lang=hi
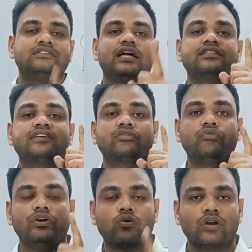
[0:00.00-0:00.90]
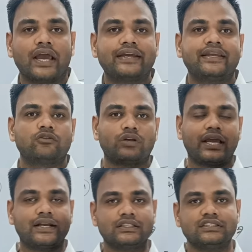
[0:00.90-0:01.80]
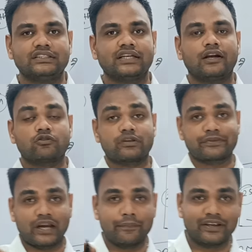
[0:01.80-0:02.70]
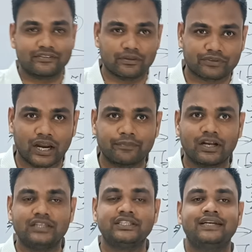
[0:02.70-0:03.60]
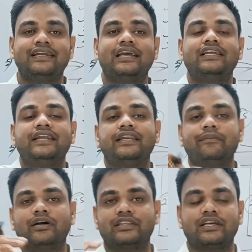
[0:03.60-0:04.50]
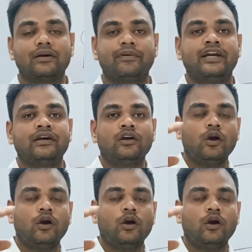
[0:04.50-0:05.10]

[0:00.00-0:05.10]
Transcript: साथ ही साथ वीडियो को लाइक नहीं कि तो लाइक कर दीजिए चैनल को सब्सक्राइब नहीं कि सब्सक्राइब कर लीजिए डेली नई नई भर्ती की अपडेट